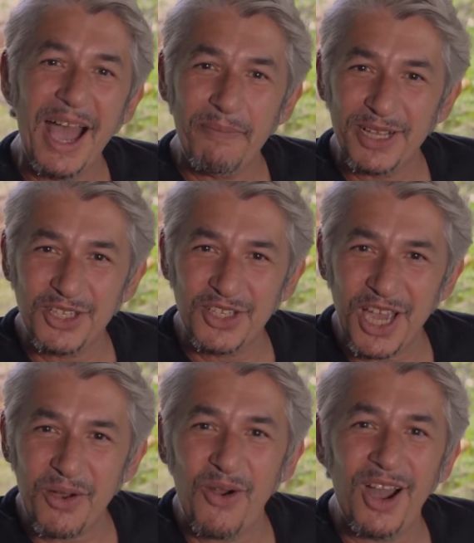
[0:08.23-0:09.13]
A partir de
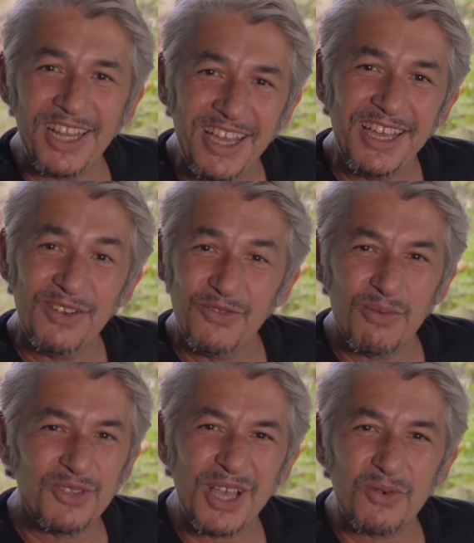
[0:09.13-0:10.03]
agora,
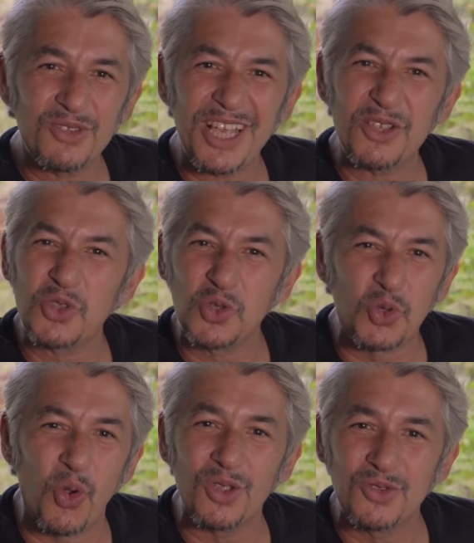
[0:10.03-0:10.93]
vamos aguçar
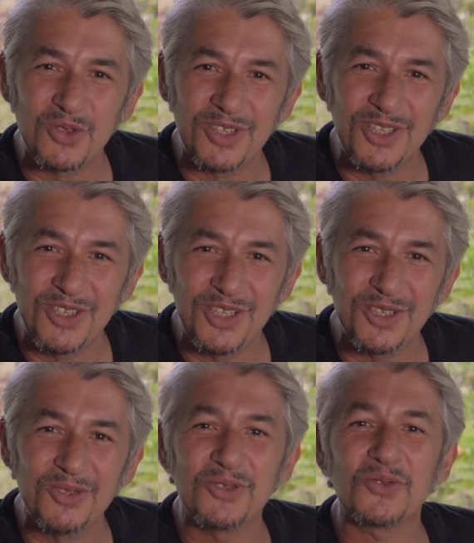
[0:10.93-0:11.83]
todos os
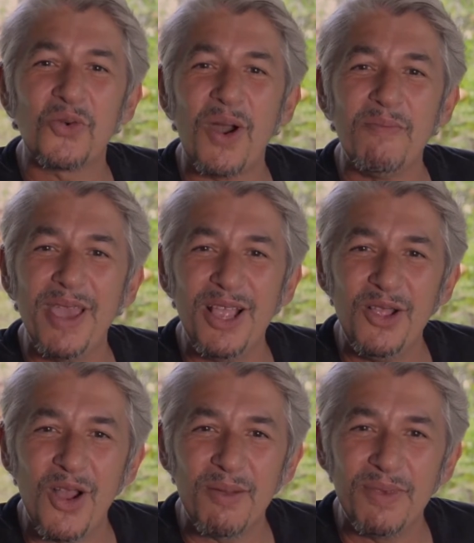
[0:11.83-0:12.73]
sentidos com a
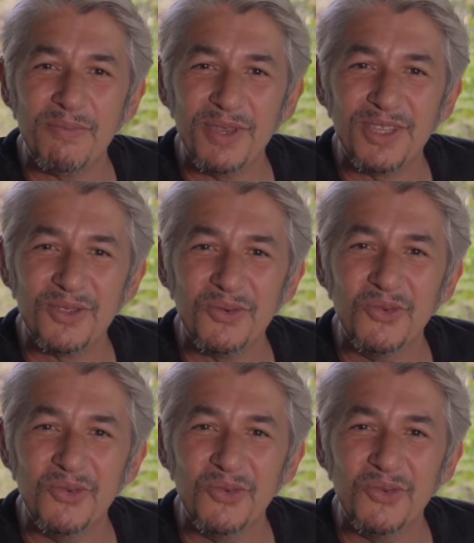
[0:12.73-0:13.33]
melhor bebida do